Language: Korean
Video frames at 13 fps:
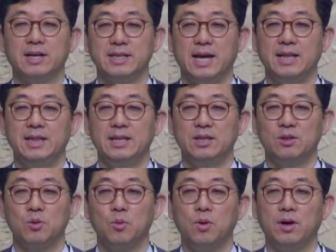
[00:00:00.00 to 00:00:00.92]
않는
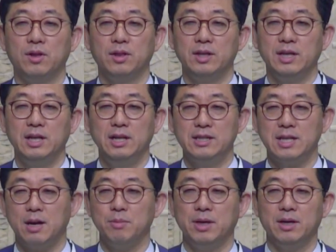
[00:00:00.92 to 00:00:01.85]
공원 1, 2,
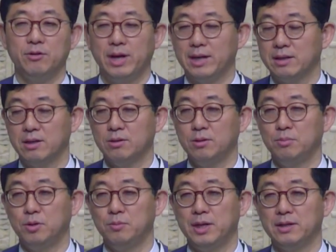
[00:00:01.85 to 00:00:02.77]
3위 랭킹을
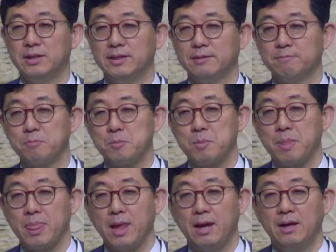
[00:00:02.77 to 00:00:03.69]
보면은
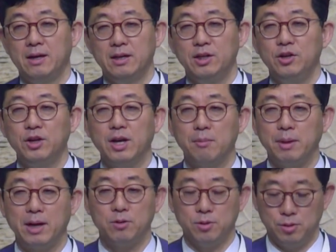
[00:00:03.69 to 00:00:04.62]
1위가
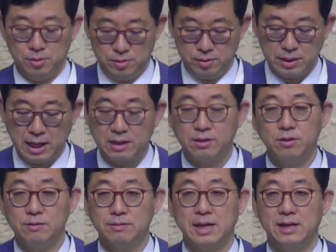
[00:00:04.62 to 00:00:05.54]
바로 어, 가든
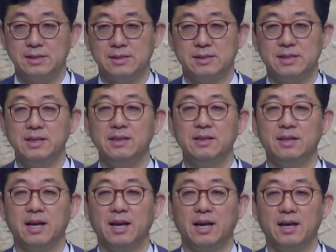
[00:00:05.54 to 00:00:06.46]
오브 가즈,
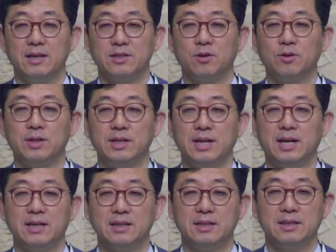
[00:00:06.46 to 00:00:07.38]
신들의
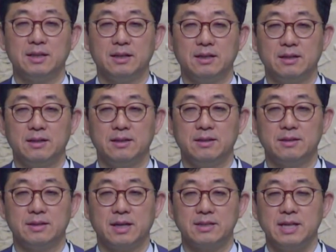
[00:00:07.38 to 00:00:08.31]
정원이라는 어,
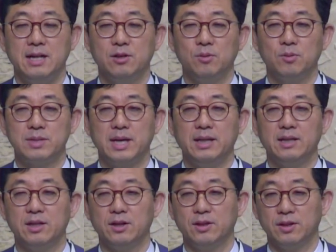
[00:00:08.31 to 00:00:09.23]
제가 살던 곳에
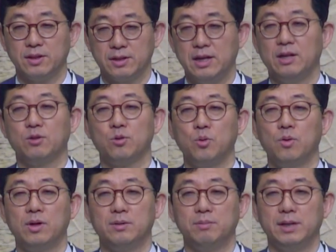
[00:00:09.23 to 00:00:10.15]
있던 그러한
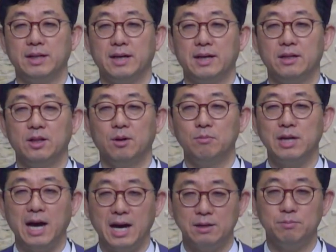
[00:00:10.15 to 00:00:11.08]
공원입니다.
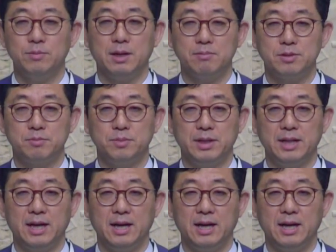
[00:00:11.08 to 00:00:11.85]
너무나 아름답습니다.